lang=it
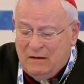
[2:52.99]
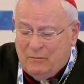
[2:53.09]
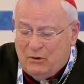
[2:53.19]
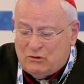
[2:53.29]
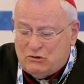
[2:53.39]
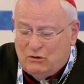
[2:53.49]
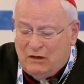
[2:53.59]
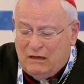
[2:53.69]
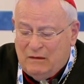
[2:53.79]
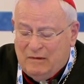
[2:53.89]
possono
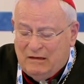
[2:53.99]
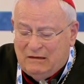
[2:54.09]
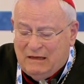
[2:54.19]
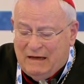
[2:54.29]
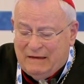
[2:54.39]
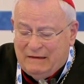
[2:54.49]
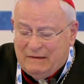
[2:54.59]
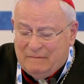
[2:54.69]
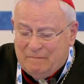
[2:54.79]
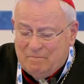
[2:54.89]

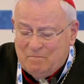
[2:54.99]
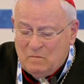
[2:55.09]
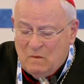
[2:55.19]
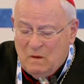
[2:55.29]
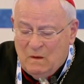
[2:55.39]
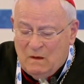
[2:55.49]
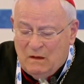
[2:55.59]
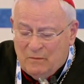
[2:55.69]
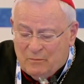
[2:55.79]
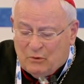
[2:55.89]
alimentare in